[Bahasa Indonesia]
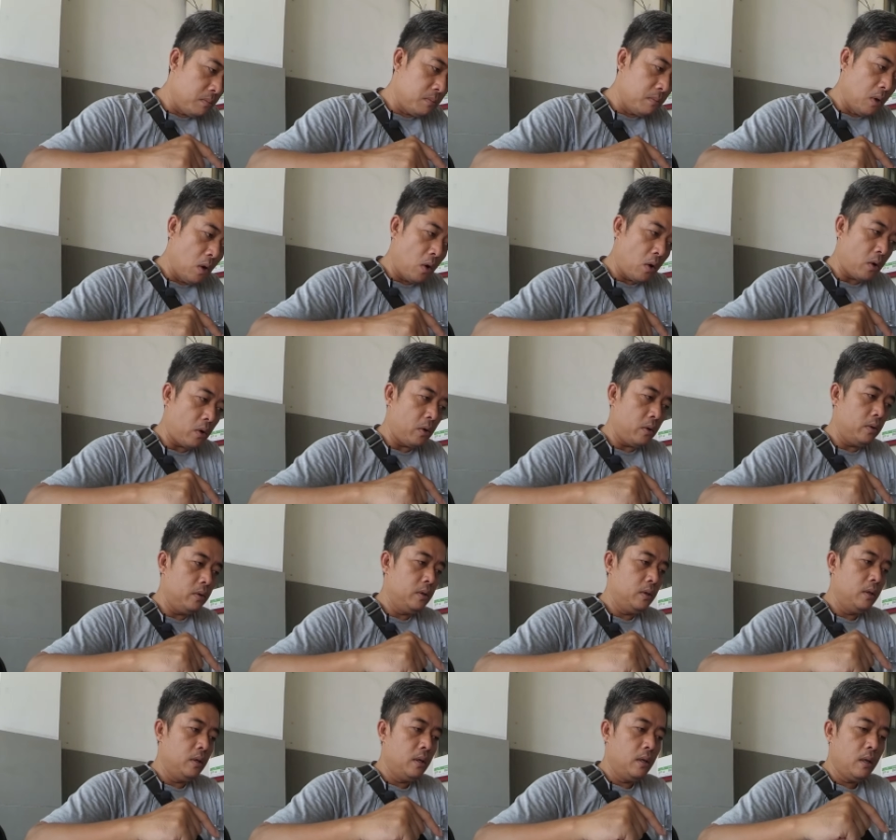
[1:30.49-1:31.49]
blok
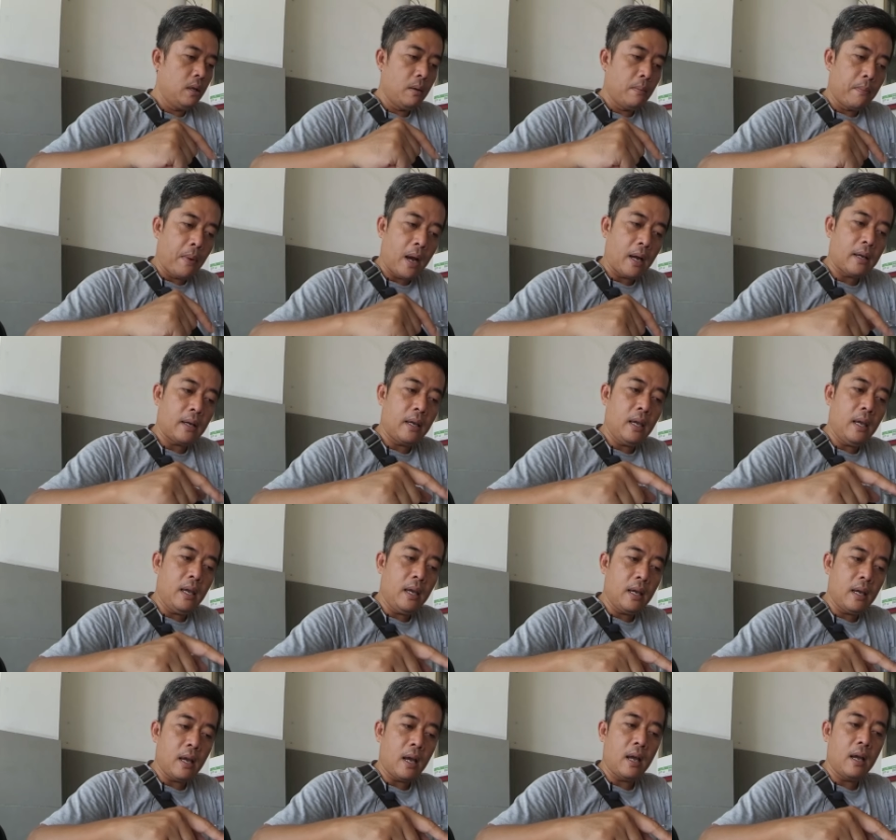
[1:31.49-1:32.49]

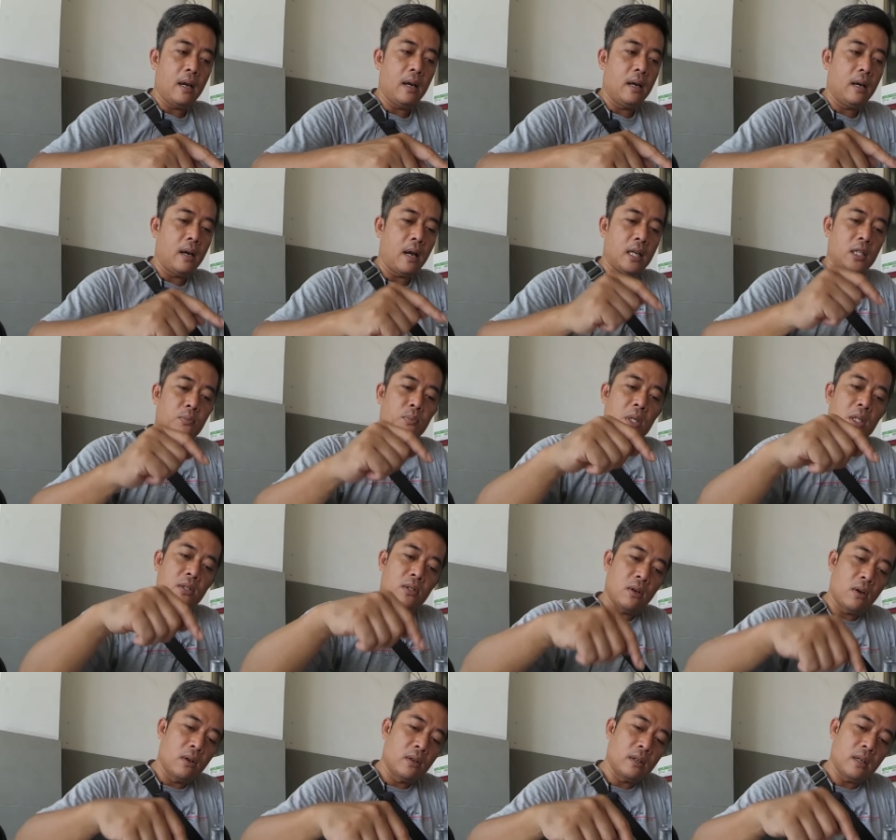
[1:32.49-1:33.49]
parking uh, as
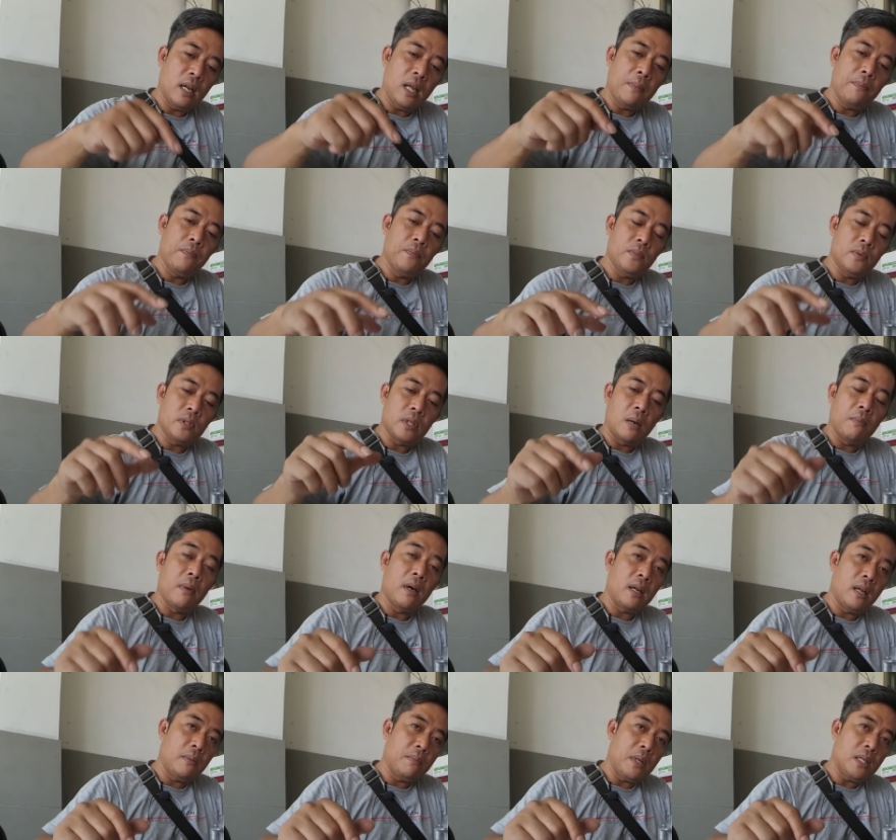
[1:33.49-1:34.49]
piston clip
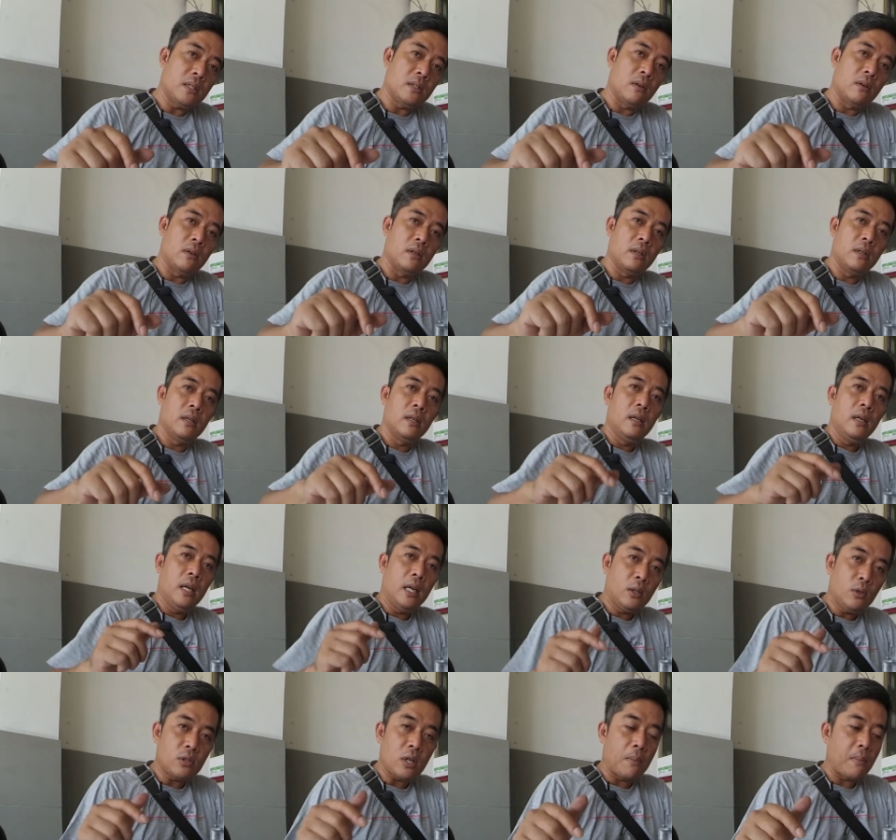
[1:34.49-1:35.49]
sama ring piston
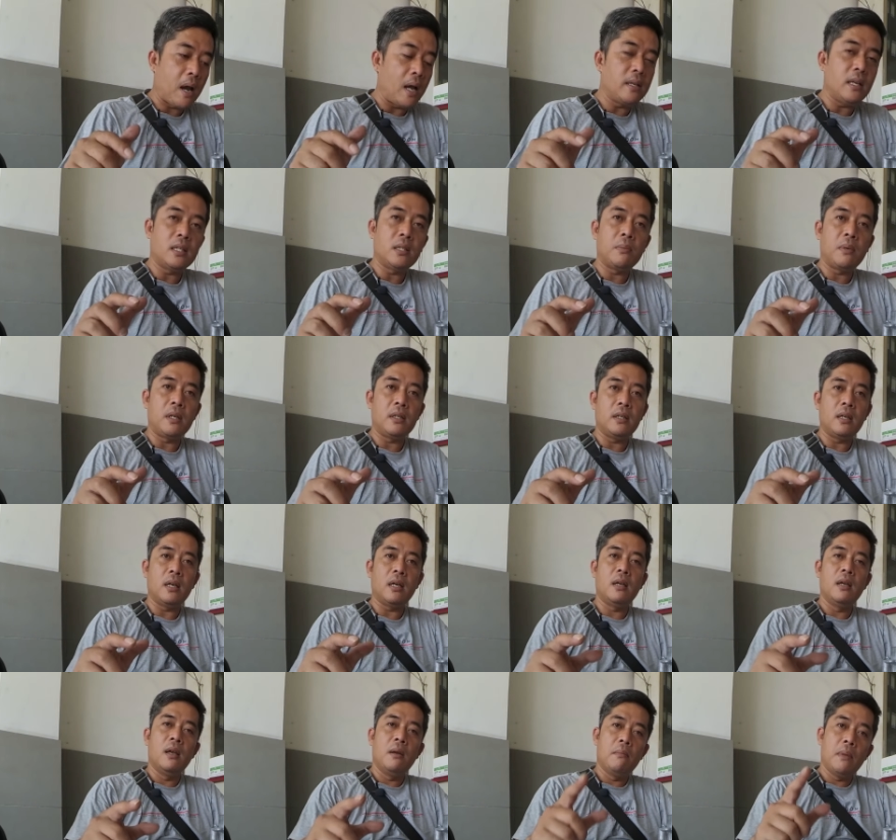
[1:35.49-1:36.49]
itu sama aja
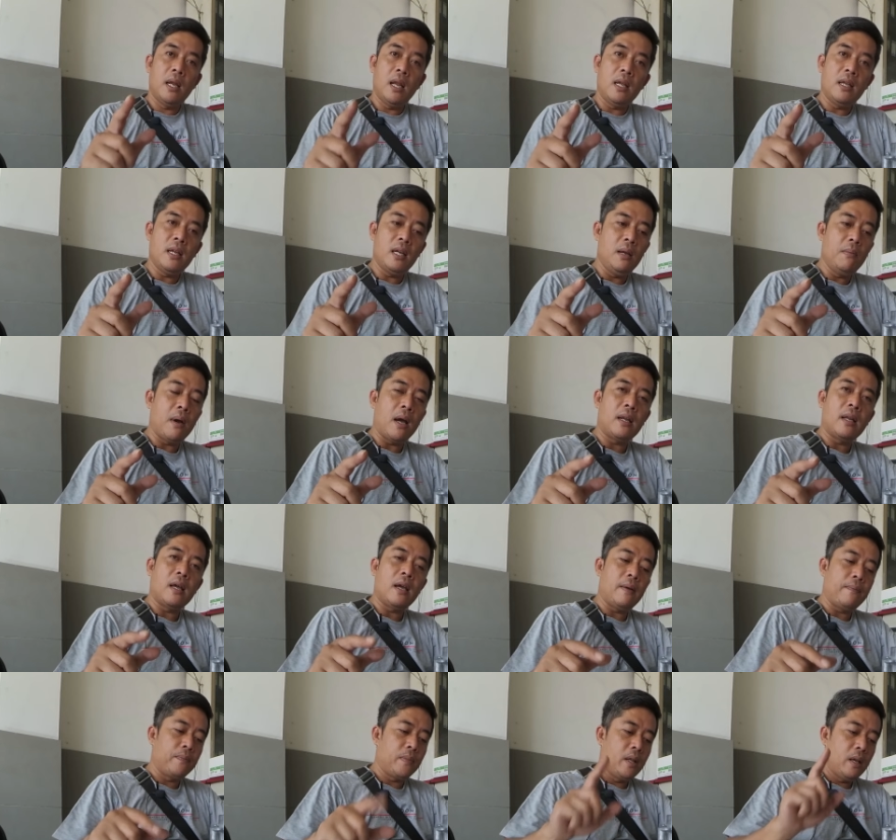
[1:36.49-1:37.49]
sebenarnya bedanya di
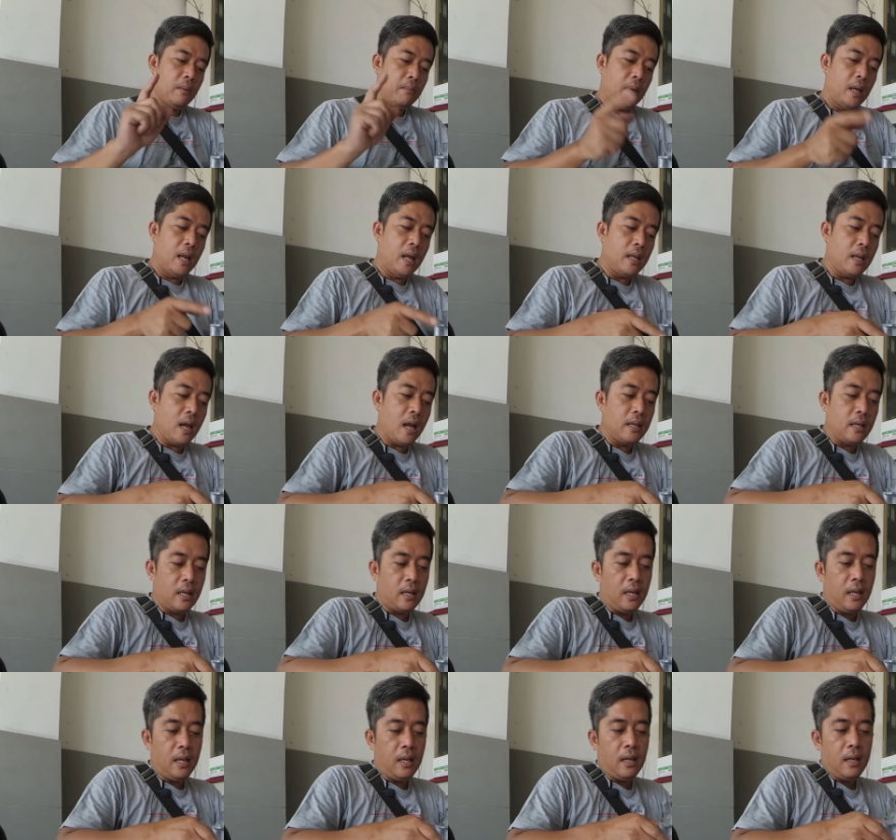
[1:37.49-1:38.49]
mana bedanya hanya
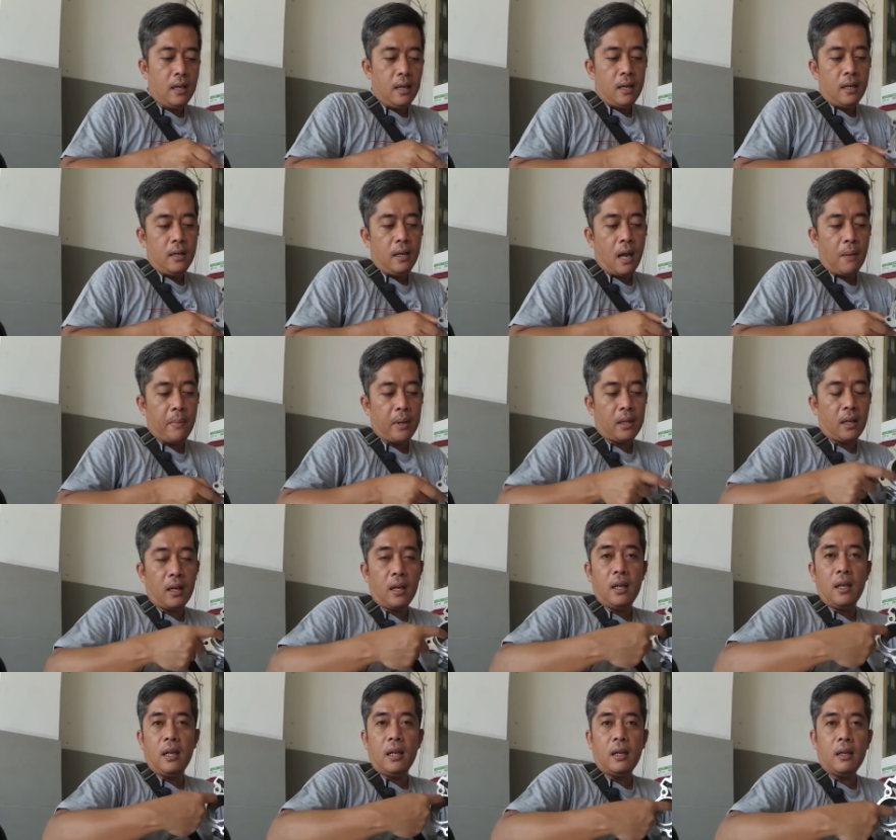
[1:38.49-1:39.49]
di diameter
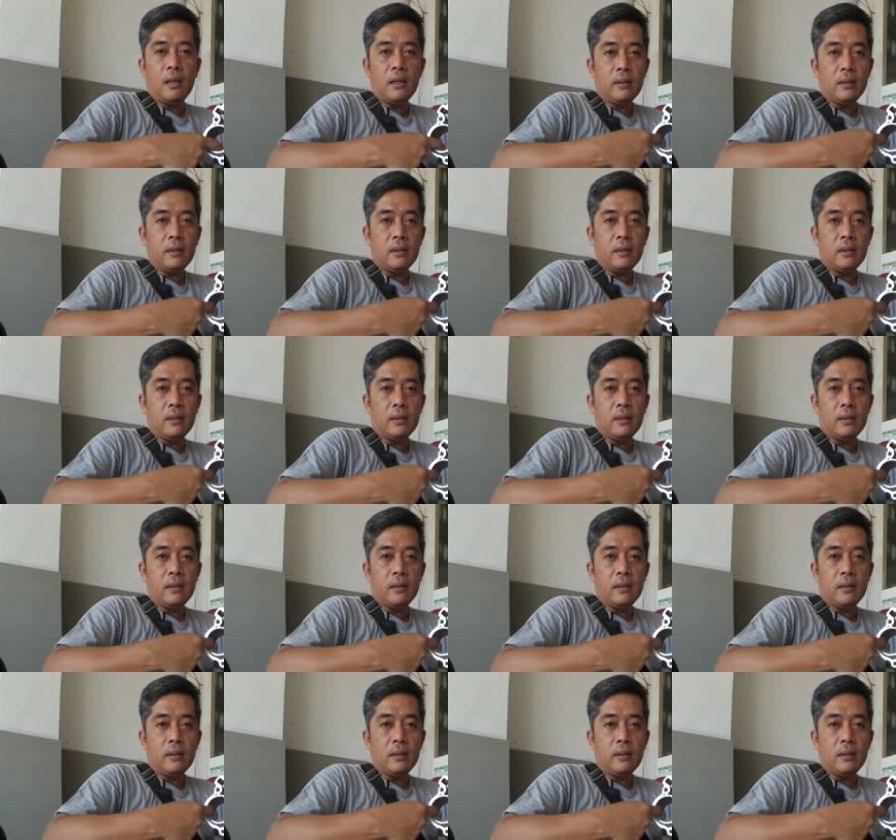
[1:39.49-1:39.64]
ini